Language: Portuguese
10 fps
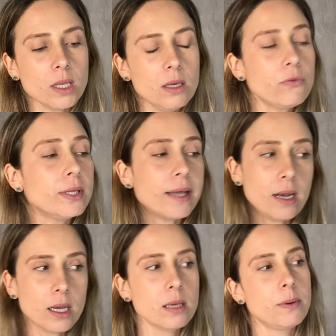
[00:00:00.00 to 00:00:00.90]
E eu vou até
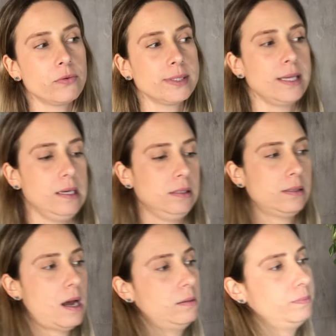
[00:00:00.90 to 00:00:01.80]
ler aqui pra vocês,
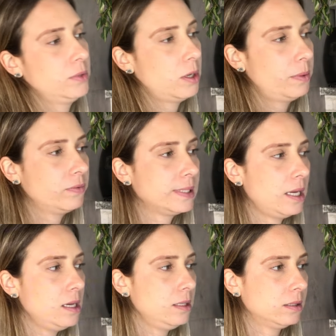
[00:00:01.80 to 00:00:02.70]
tá? Só pra
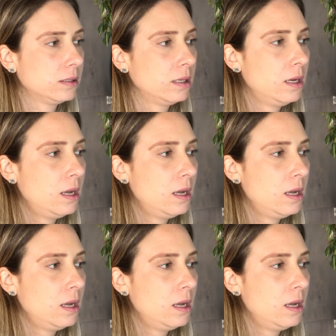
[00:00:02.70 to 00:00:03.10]
vocês